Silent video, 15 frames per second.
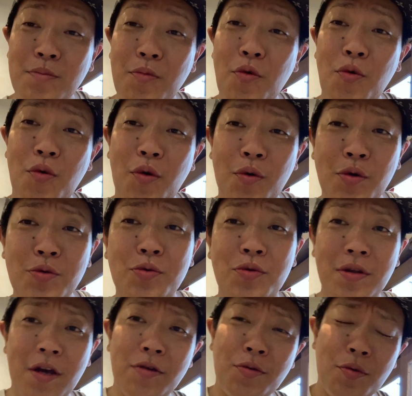もう本
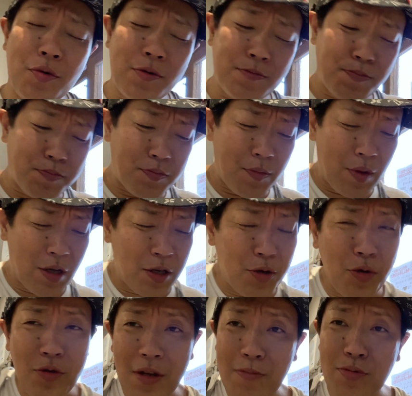当ねあのい
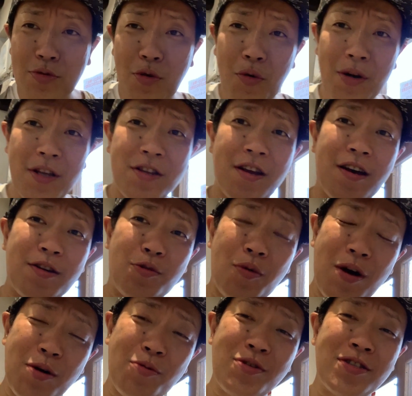ろんなぶっ壊れたあ
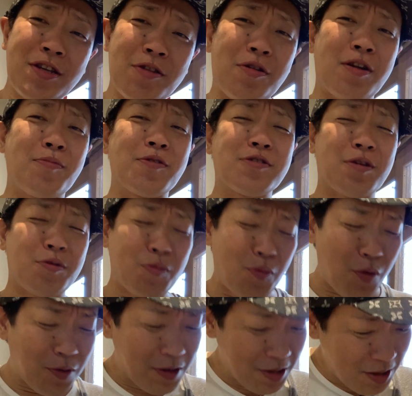のワンコインセットありますけど
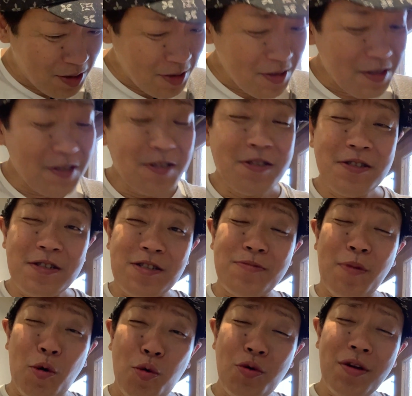も、
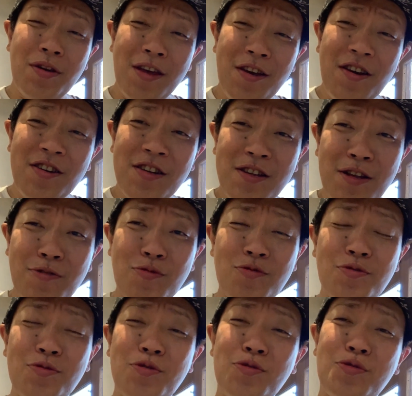まあ、この辺が出てく
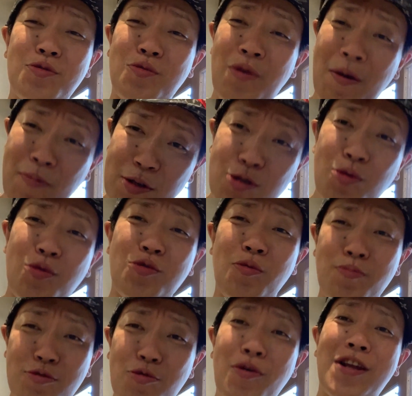るとやっぱり相
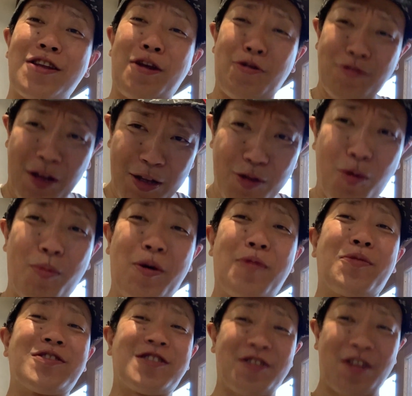当ぶっ壊れてるなと思
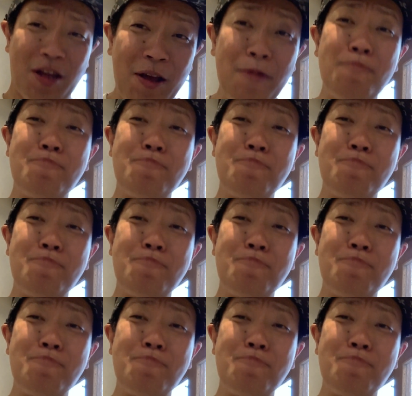いますね、